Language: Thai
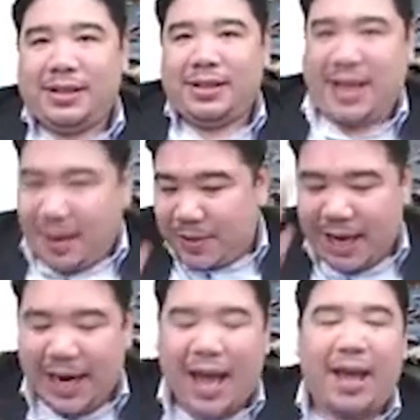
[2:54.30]

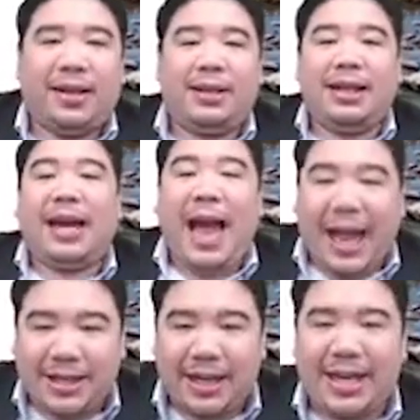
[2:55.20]
44 นะ คือค่า
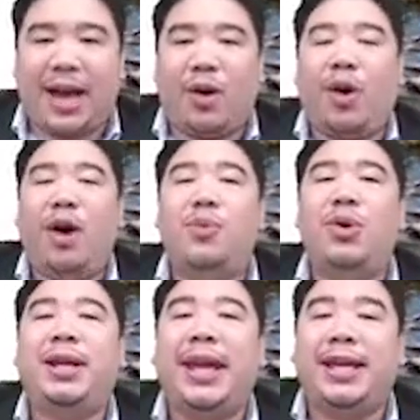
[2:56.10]
เฉลี่ยของข้อมูล
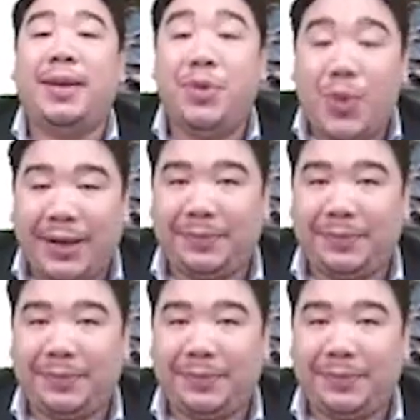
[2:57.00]
กี่จำนวน